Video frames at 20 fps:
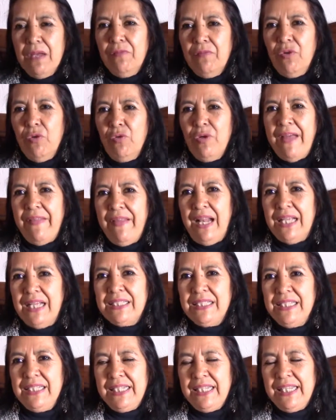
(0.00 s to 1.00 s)
fue una de
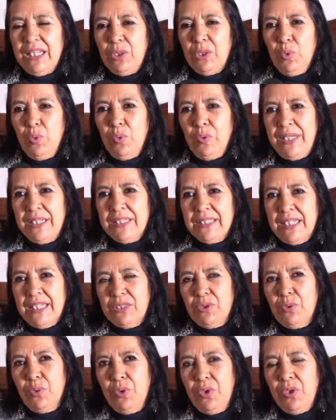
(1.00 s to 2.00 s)
las inquietudes
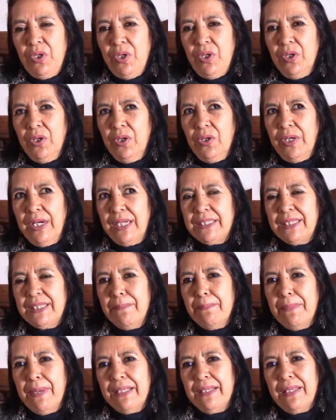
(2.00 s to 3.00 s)
que surgió hace
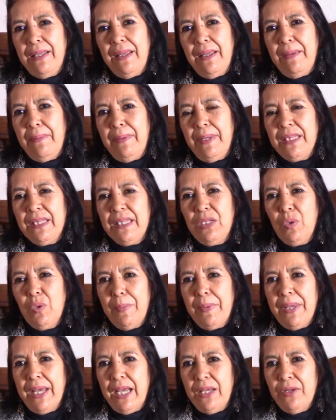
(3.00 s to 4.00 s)
más de
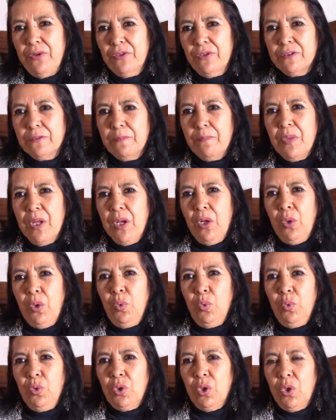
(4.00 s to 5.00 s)
29 años
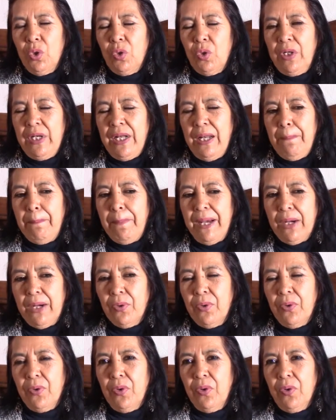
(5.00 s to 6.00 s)
junto con el
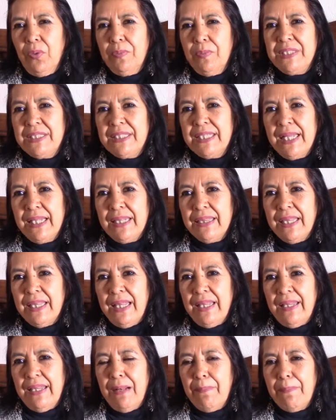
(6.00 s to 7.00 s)
párroco
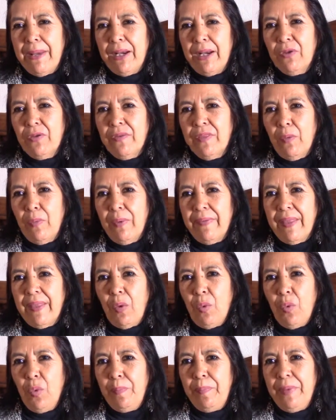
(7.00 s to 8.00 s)
Vicente del barrio de
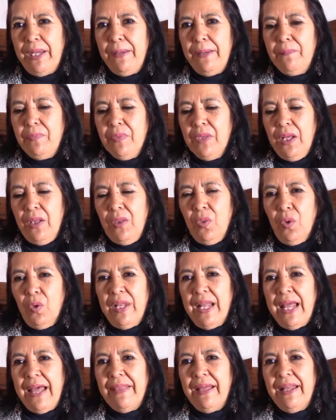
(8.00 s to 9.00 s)
Guadalupe,
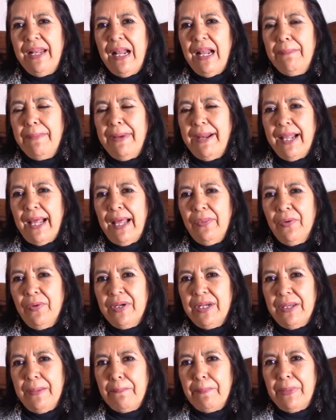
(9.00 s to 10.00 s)
don Adán
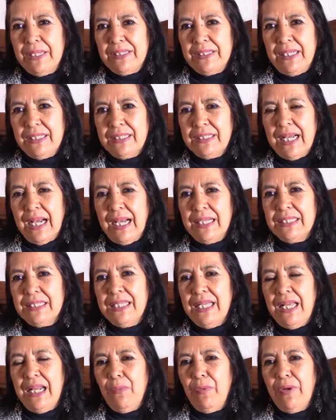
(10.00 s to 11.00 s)
Alvarado, que en paz
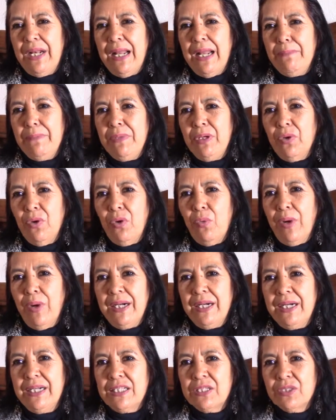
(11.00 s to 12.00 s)
descanse, el buen amigo
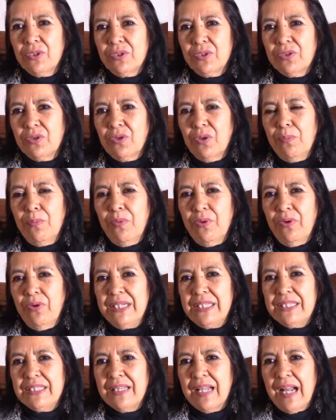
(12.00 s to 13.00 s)
Juan Crisóstomo
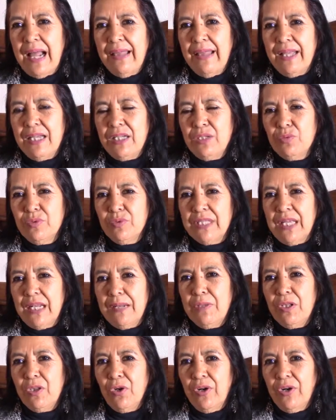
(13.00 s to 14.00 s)
Estrada y su
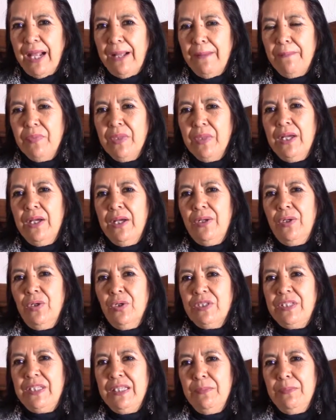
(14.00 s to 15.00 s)
servidora,
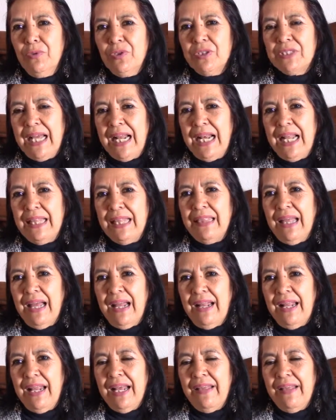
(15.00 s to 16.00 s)
nos dimos a la
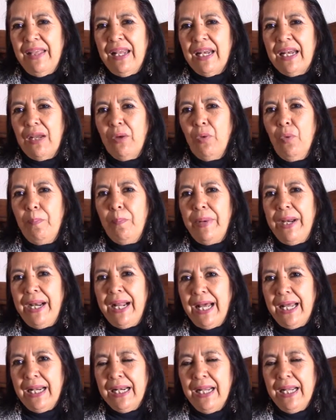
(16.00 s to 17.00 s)
tarea de
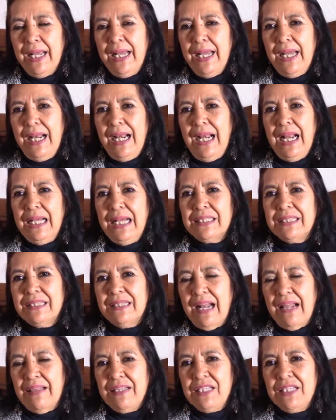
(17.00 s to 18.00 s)
recuperar las
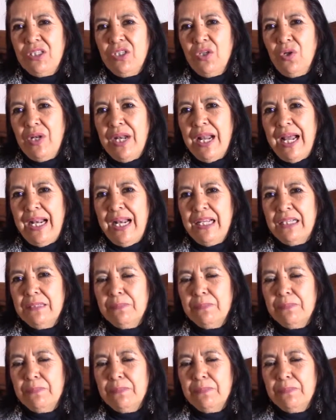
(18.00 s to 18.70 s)
tradicionales